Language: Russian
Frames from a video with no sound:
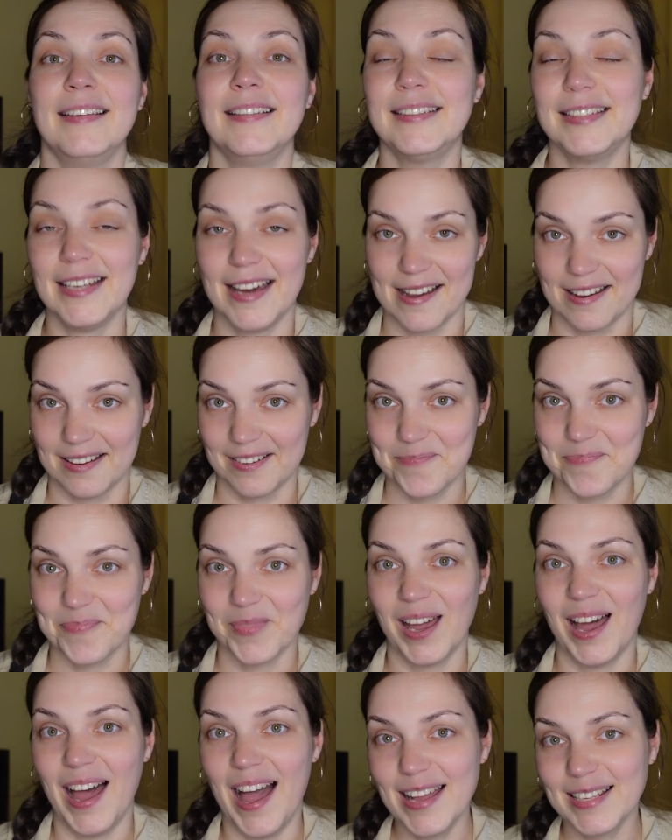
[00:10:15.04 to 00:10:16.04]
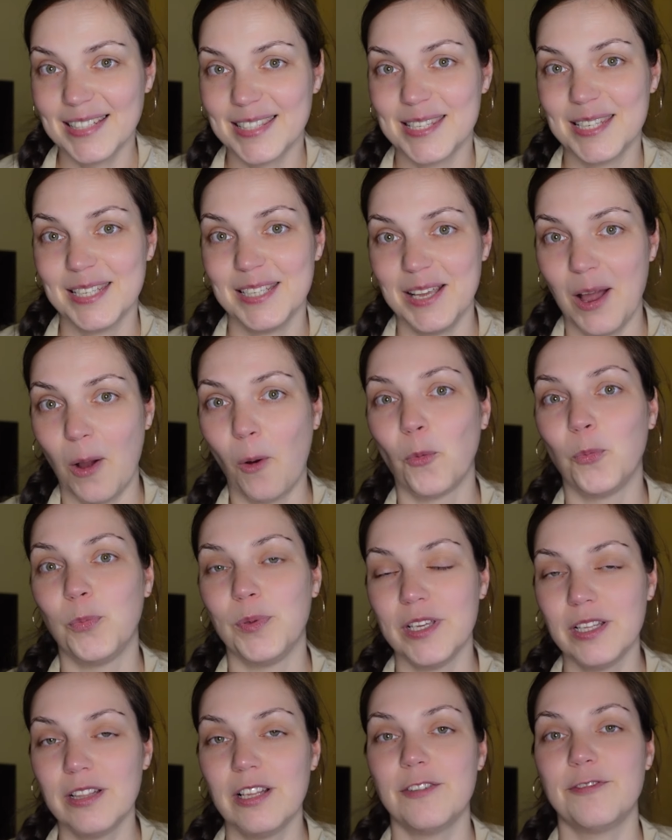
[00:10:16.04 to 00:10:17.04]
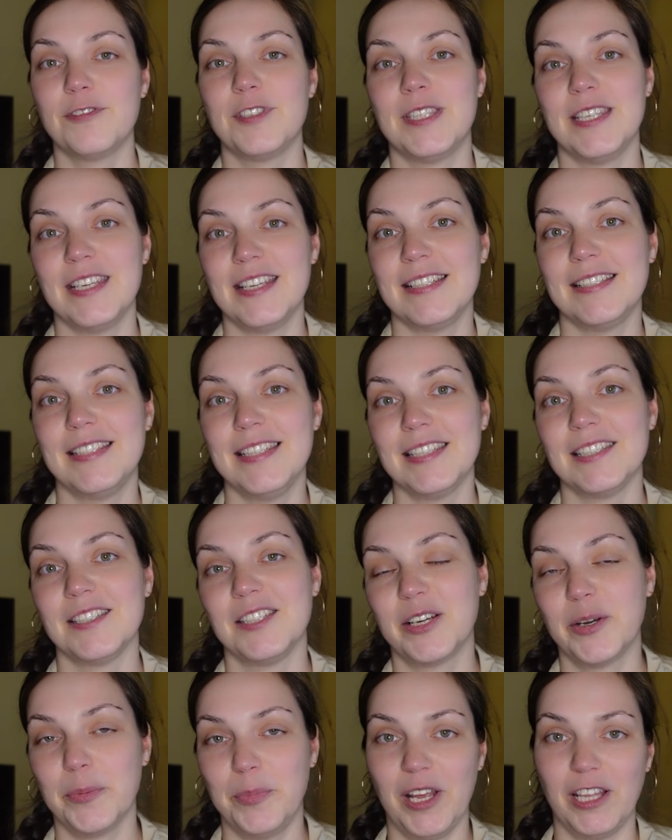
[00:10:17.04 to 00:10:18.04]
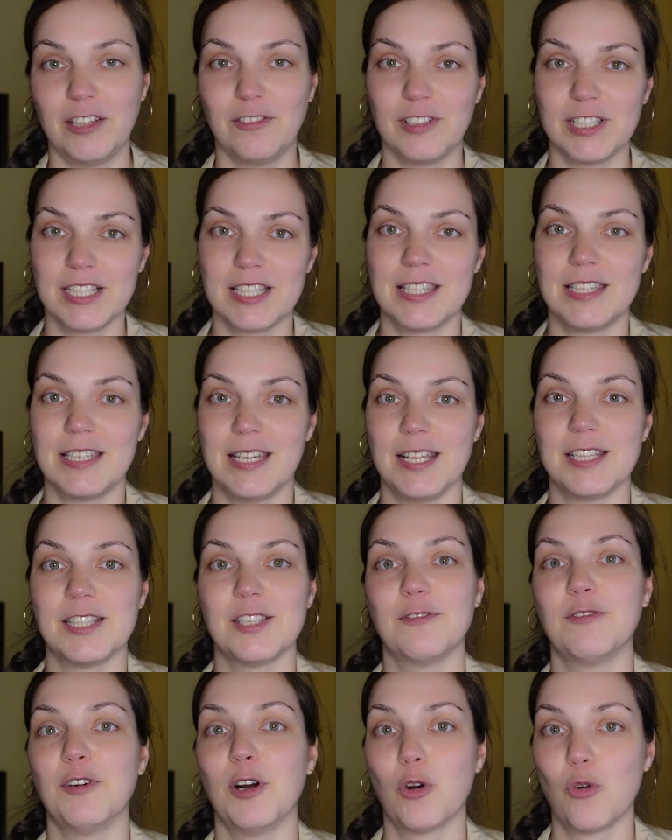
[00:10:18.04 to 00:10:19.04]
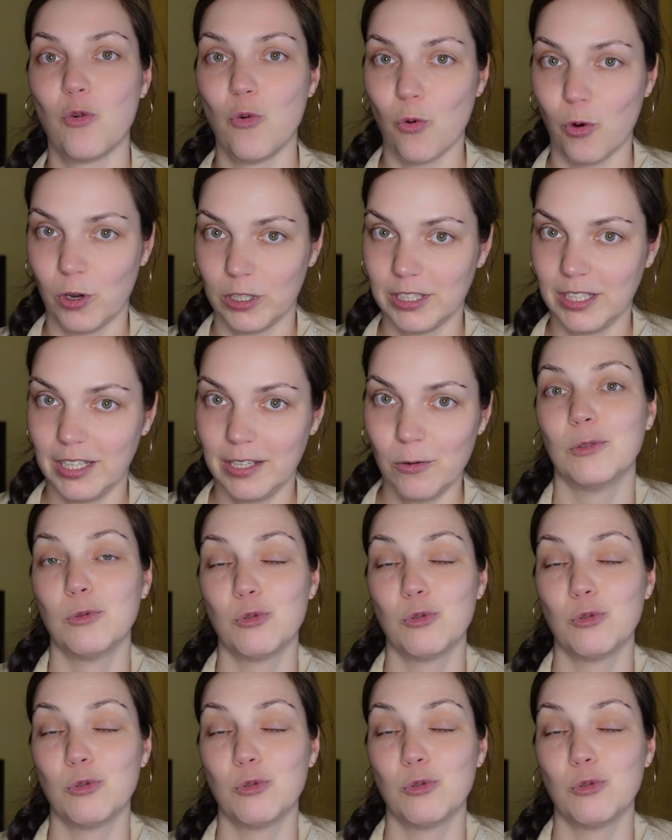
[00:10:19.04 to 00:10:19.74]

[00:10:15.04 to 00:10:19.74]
Итак, акции я купила в середине декабря 2023 года.